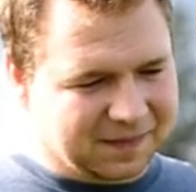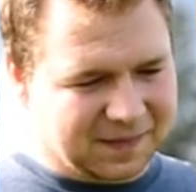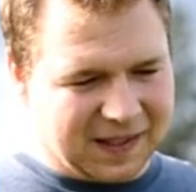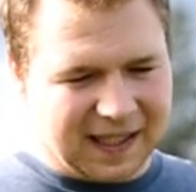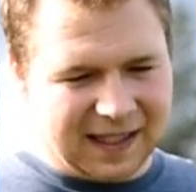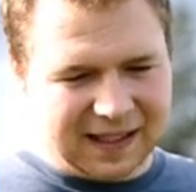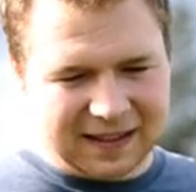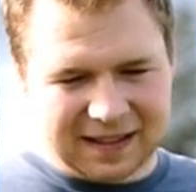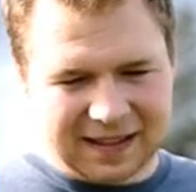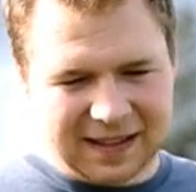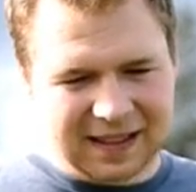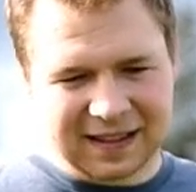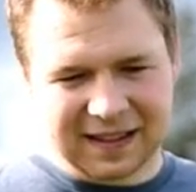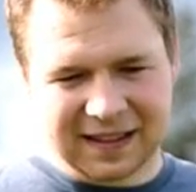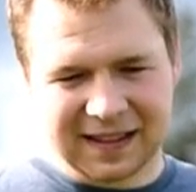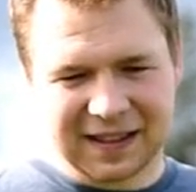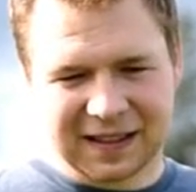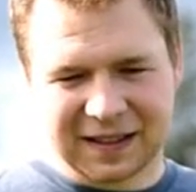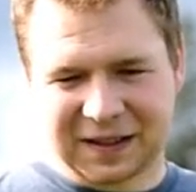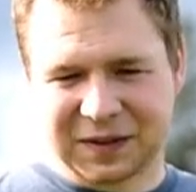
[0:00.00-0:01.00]

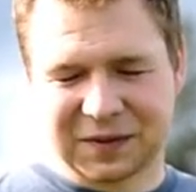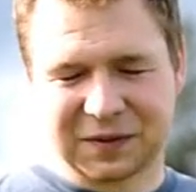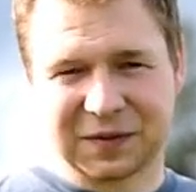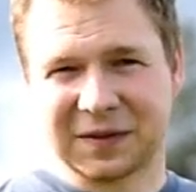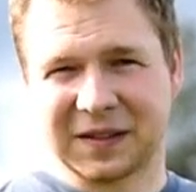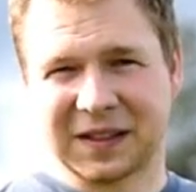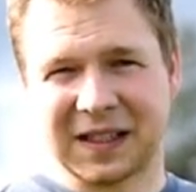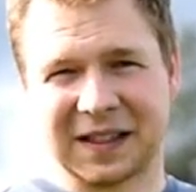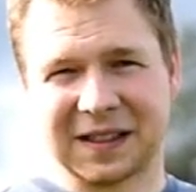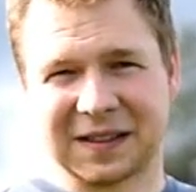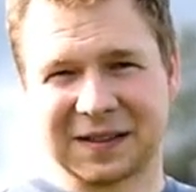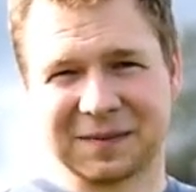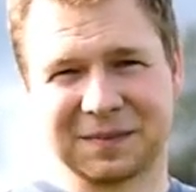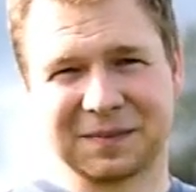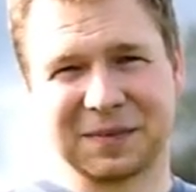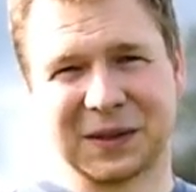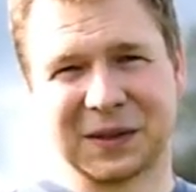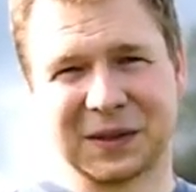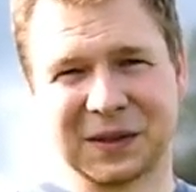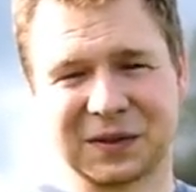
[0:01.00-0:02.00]
tagtäglich ja,
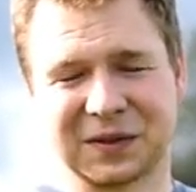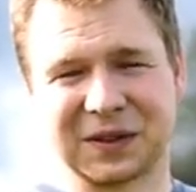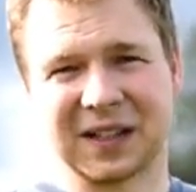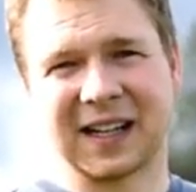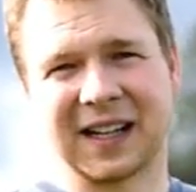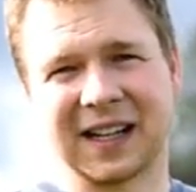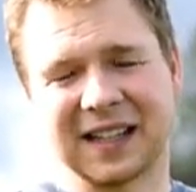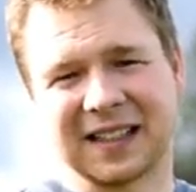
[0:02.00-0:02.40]
bei uns vor der